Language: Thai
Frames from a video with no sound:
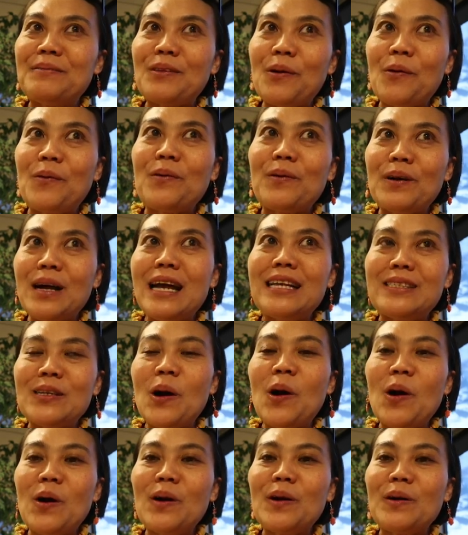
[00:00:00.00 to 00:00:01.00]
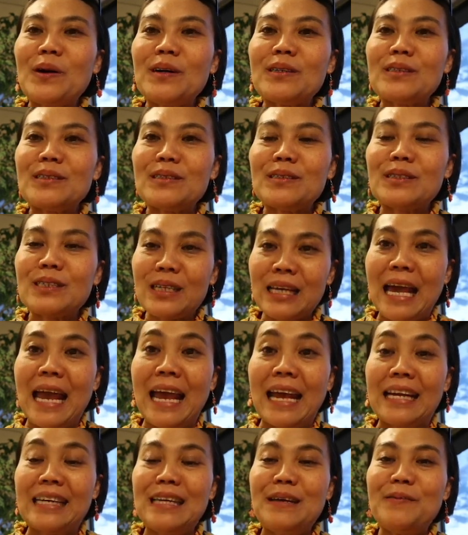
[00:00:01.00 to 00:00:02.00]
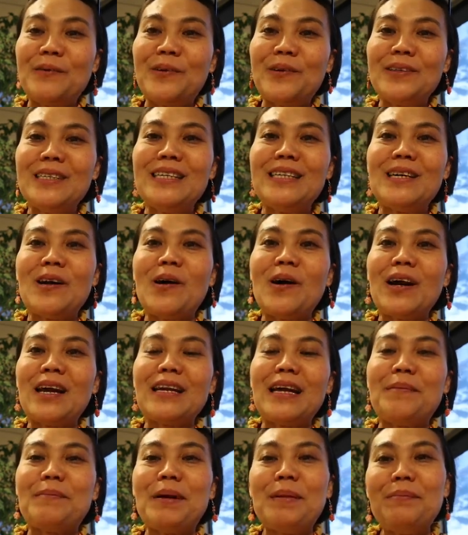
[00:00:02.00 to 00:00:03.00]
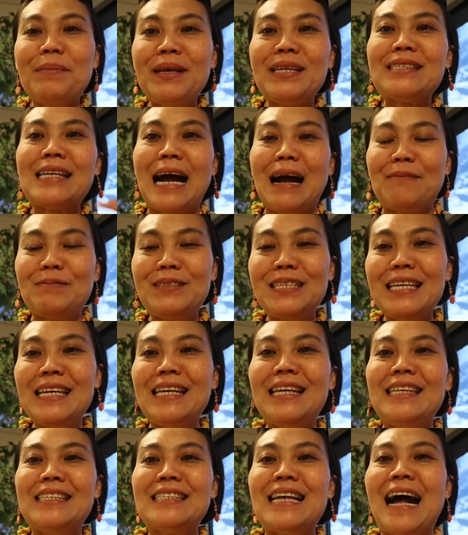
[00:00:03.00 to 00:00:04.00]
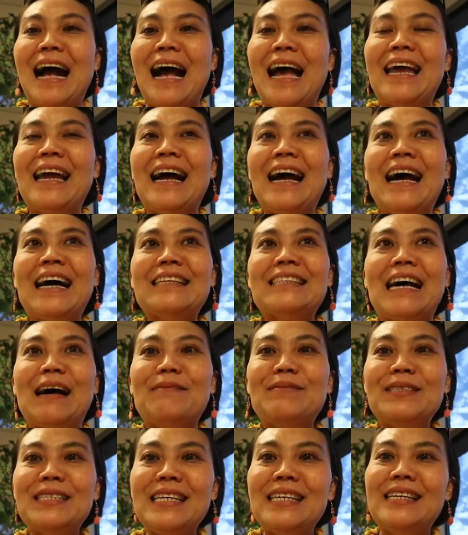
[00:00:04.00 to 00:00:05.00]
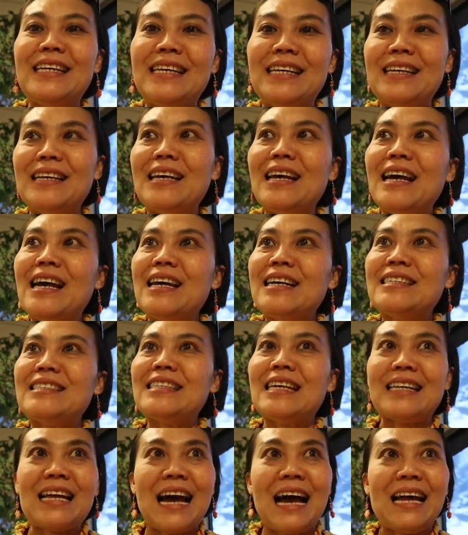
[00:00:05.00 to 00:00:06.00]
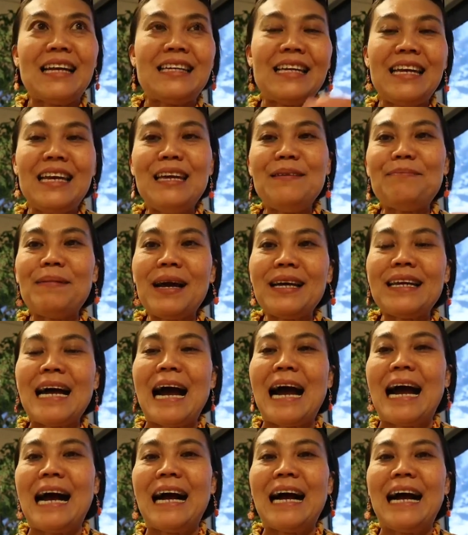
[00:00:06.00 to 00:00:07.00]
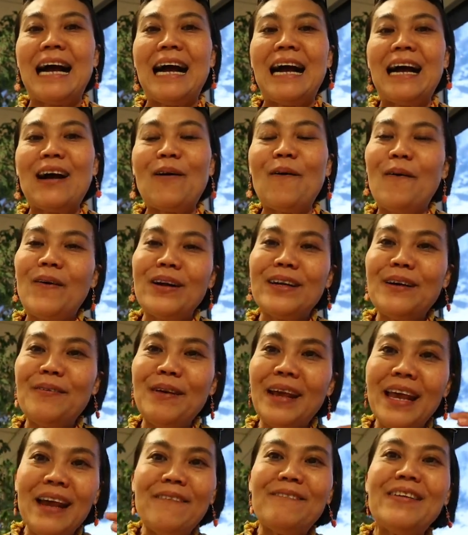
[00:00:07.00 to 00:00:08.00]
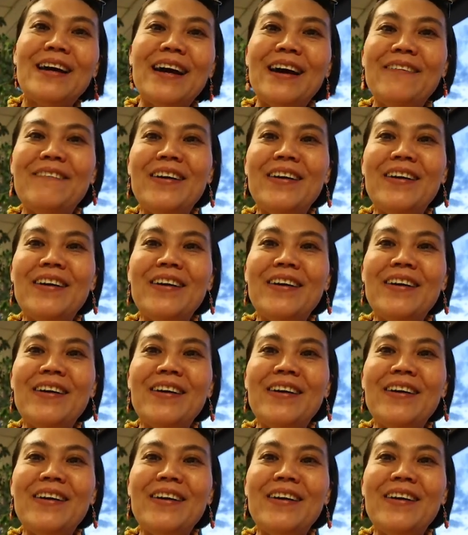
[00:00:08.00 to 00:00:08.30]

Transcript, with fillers: ตรงไอช่อง เกตที่โมดินรอกันนะมันมีสามสี่สายอะ่ะสามสี่สถานที่ปลายทางอะ่ะคนเพียบเลย